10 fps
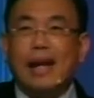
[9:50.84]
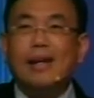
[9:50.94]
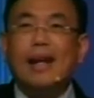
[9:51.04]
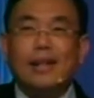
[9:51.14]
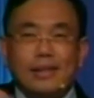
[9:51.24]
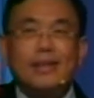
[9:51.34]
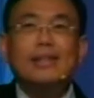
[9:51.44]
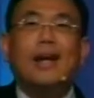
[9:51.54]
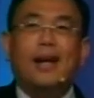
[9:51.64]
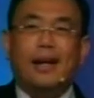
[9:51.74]
karena
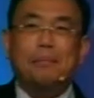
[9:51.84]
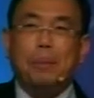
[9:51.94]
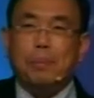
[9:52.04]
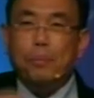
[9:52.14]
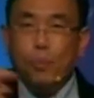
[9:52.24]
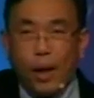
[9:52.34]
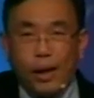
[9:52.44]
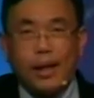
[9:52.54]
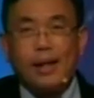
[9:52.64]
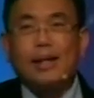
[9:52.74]
kesetiaan,
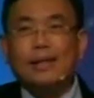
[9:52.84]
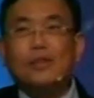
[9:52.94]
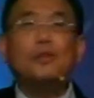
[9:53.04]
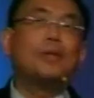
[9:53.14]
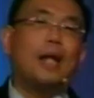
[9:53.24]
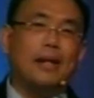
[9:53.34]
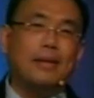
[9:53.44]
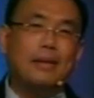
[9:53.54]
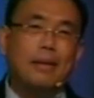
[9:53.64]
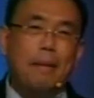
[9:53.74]
berbuah karena ketekunan
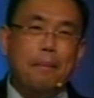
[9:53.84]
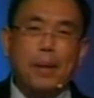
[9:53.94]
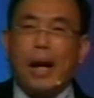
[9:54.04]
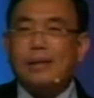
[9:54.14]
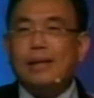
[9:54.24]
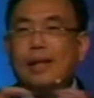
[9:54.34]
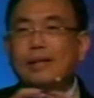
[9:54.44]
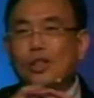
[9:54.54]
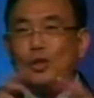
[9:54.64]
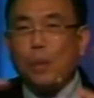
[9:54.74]

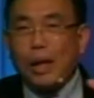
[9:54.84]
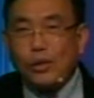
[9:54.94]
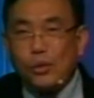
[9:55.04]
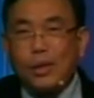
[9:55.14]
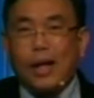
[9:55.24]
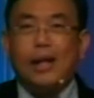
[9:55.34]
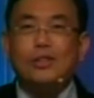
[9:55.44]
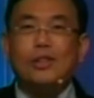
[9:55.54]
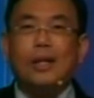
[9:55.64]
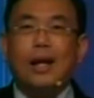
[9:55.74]
menghasilkan sesuatu
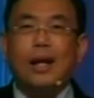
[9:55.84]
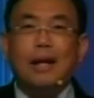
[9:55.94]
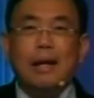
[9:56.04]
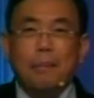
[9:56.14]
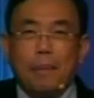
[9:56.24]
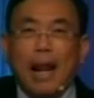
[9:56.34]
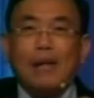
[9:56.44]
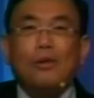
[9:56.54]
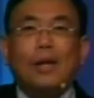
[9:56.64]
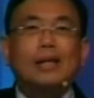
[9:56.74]
karena saudara
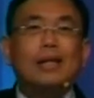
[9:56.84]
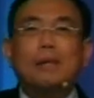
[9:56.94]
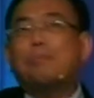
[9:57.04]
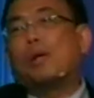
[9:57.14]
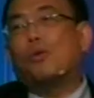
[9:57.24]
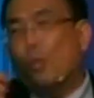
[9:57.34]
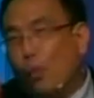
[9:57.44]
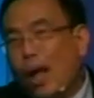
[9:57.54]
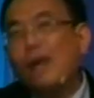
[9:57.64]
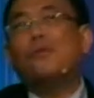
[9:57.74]
melakukannya
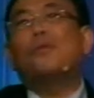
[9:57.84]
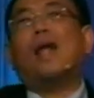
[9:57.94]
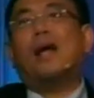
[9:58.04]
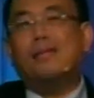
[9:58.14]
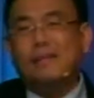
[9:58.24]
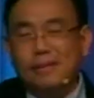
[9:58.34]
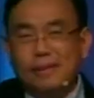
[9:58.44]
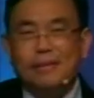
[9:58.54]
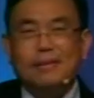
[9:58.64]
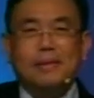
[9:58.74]
berulang-ulang
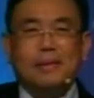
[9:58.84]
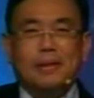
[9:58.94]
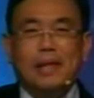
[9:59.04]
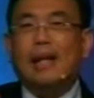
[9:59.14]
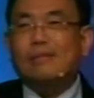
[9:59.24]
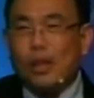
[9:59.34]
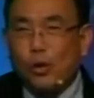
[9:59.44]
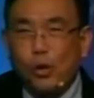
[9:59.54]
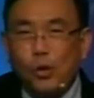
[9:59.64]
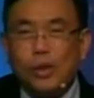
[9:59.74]
dengan
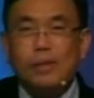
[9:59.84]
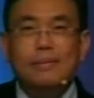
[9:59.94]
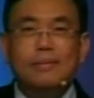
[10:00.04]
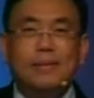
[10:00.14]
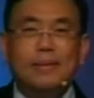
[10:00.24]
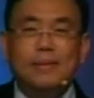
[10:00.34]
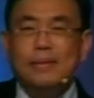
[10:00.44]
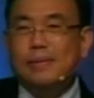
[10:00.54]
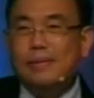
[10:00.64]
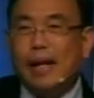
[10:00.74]
tekun
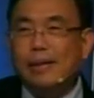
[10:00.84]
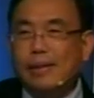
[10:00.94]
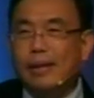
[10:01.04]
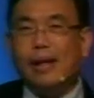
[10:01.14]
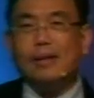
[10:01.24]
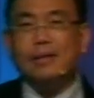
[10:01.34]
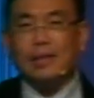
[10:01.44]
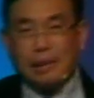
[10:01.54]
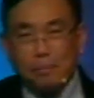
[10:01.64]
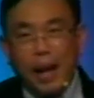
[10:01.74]
dan dengan
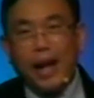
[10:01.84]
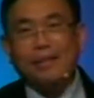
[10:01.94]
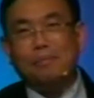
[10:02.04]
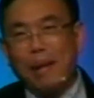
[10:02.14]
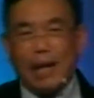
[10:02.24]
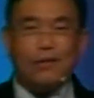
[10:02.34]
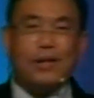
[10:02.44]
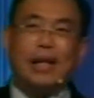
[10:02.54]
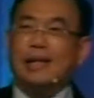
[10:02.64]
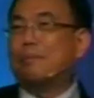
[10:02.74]
semangat
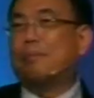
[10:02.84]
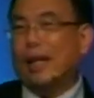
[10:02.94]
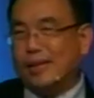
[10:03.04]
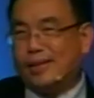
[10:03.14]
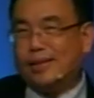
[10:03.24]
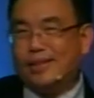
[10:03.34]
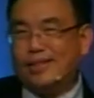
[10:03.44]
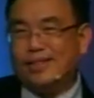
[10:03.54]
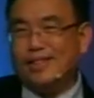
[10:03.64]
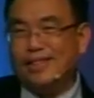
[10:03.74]
melakukan yang the
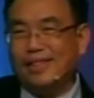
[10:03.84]
best.